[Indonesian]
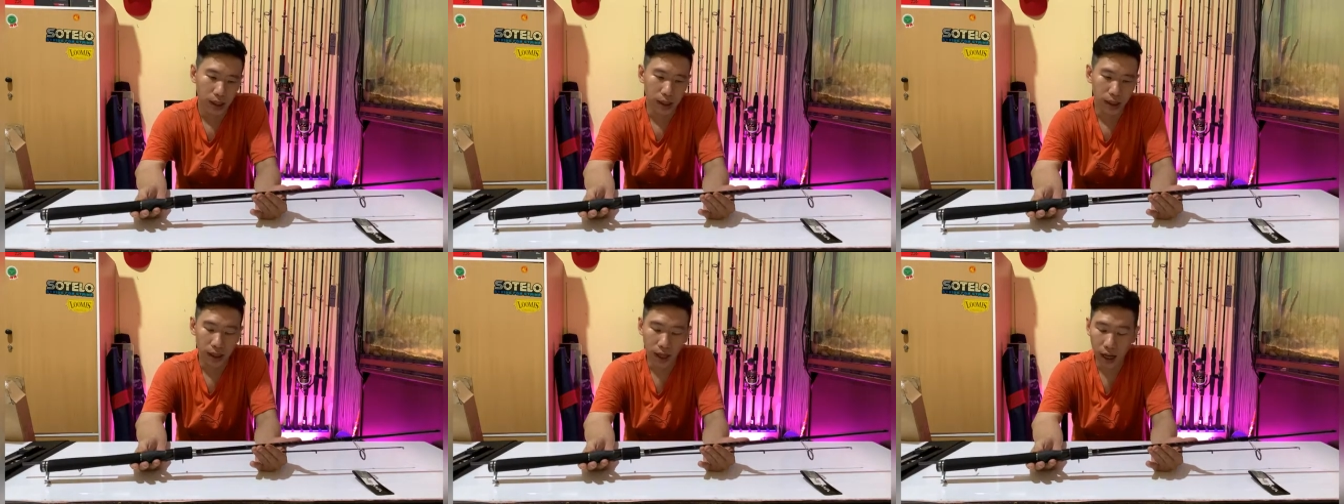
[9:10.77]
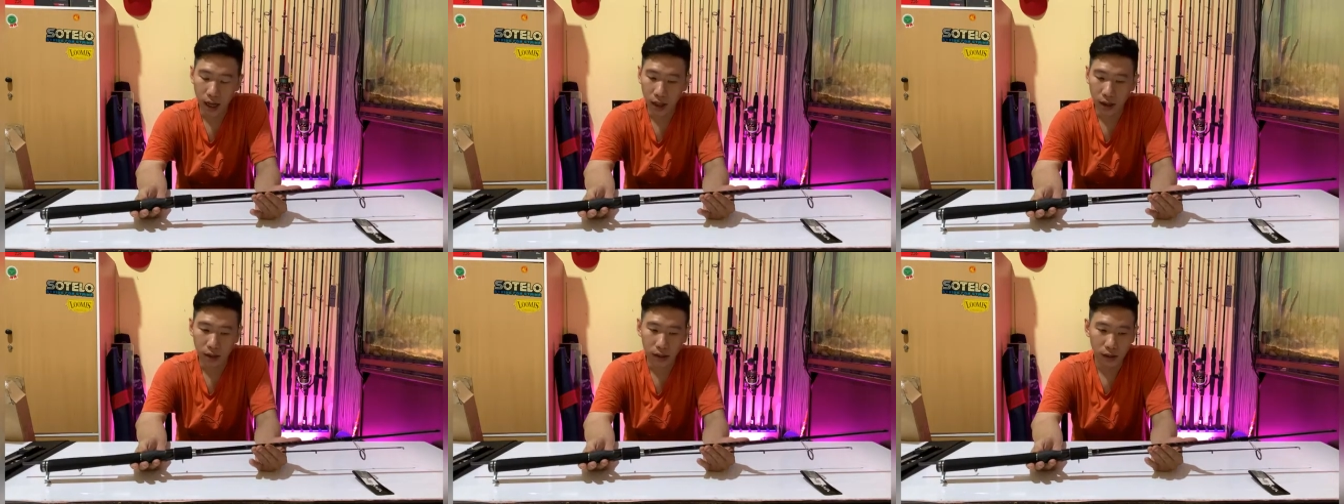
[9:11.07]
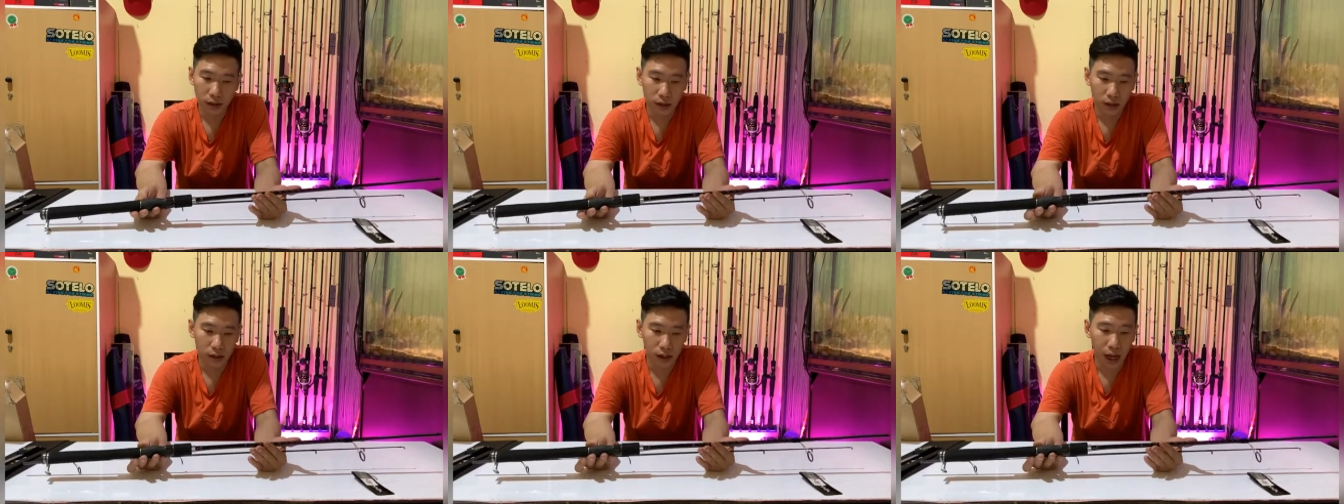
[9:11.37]
yang
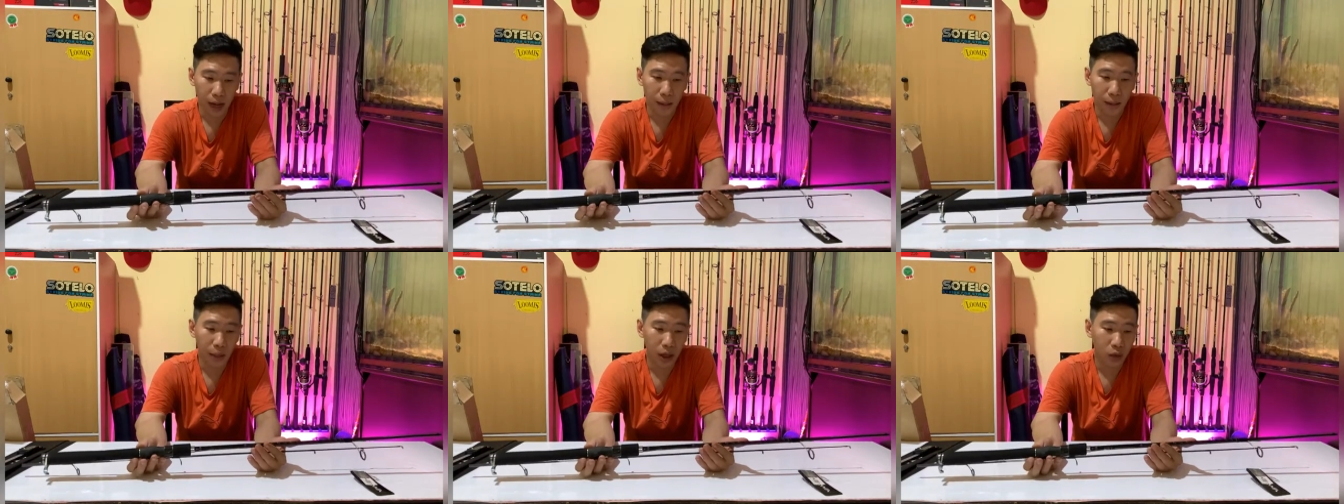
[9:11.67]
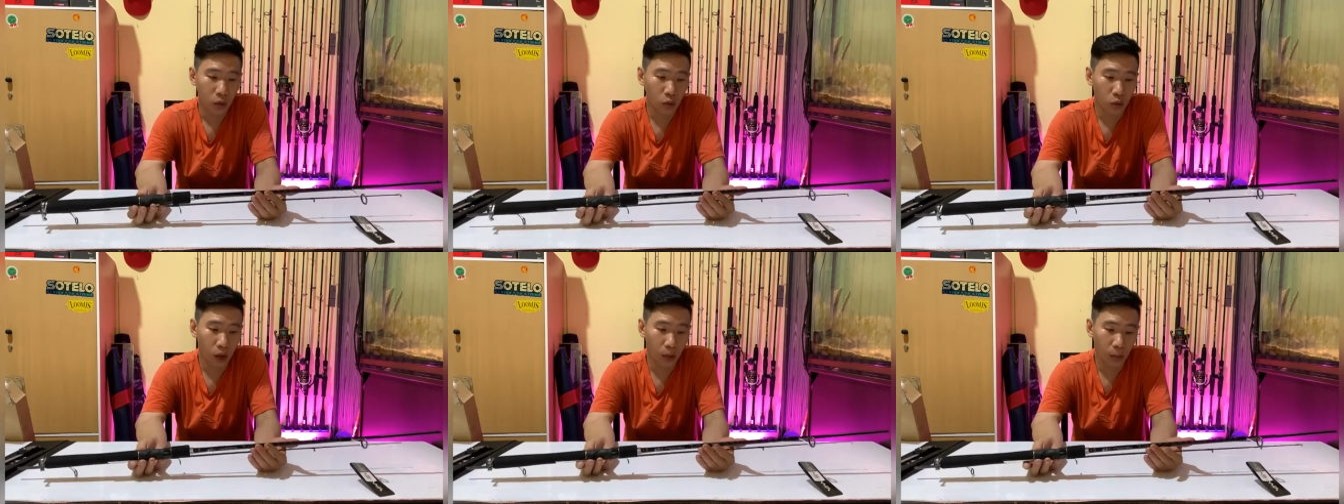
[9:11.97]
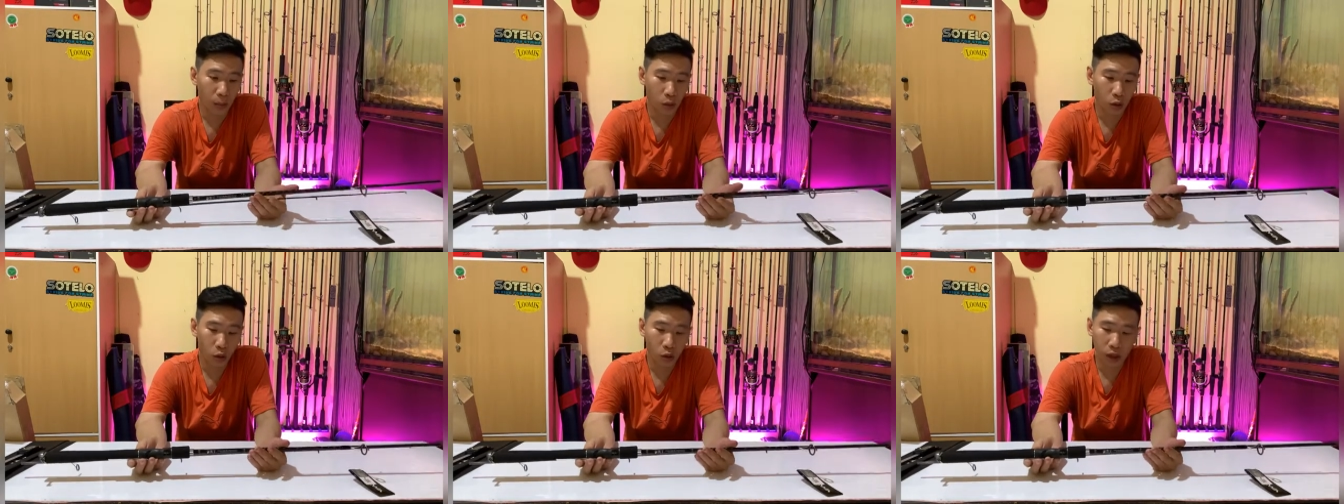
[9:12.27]
820
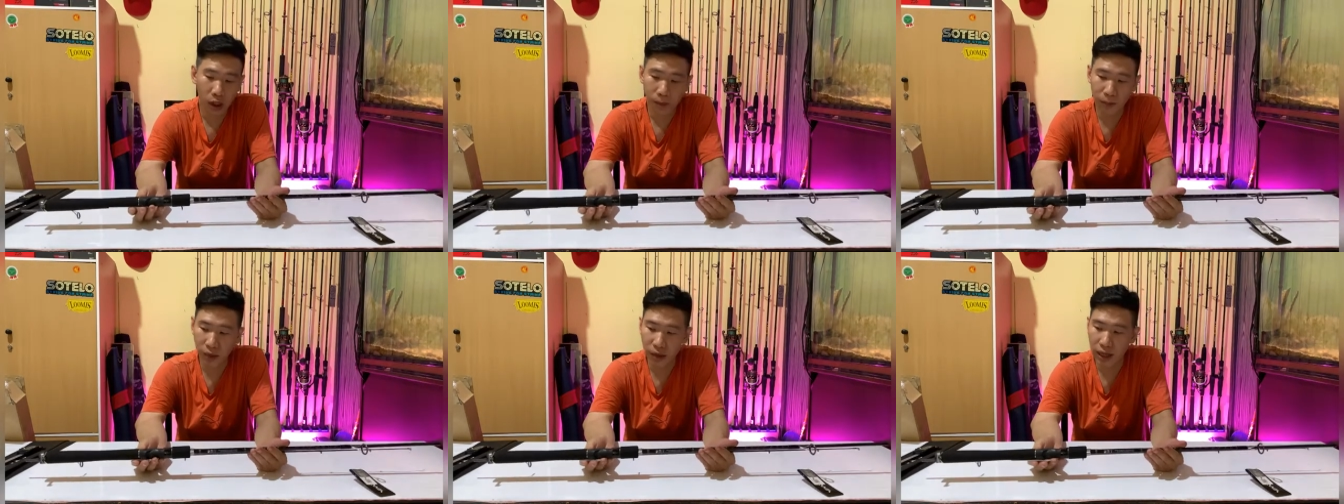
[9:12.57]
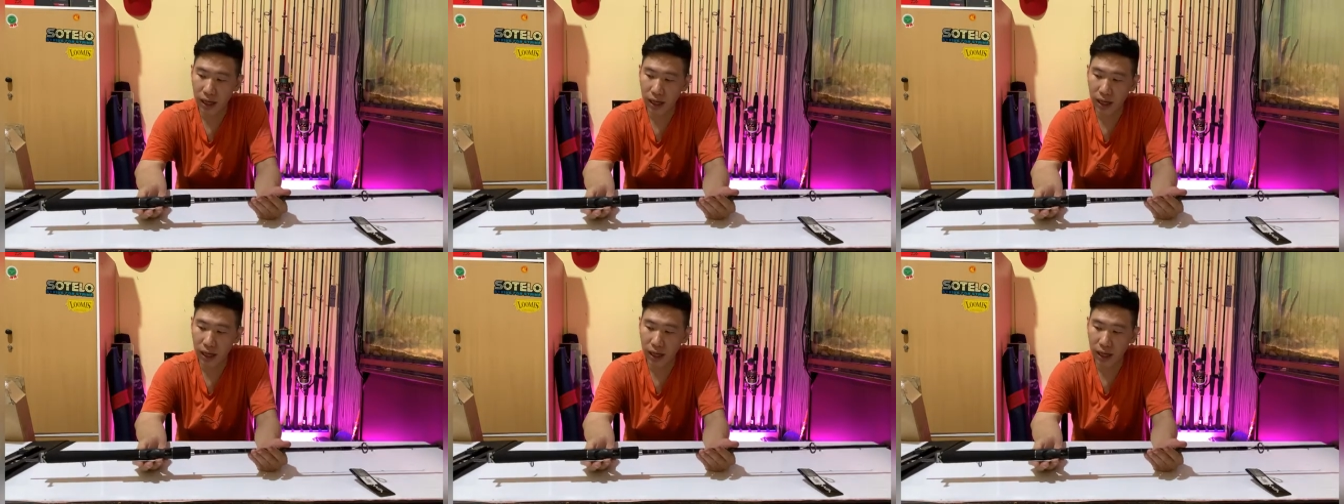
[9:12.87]
lips